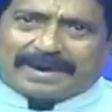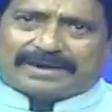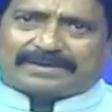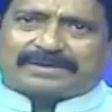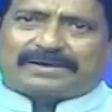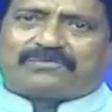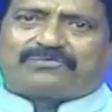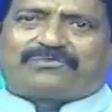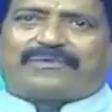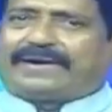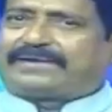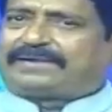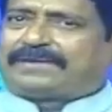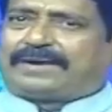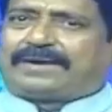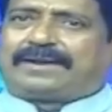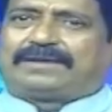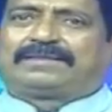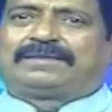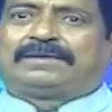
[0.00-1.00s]
একটা
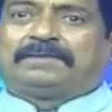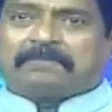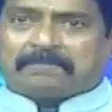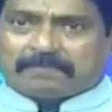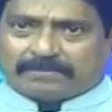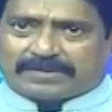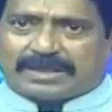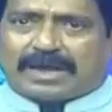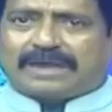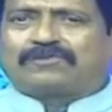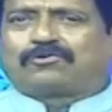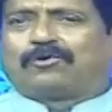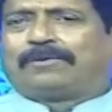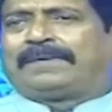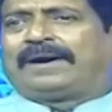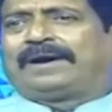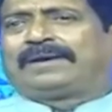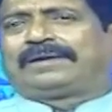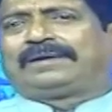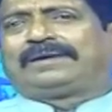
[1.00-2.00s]
ফ্যাক্টর আছে ধাতব
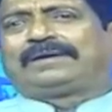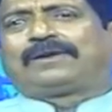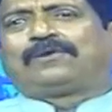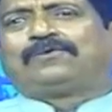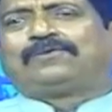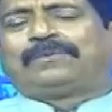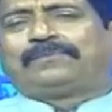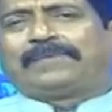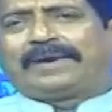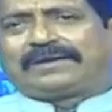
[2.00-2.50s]
আগ্নিটাও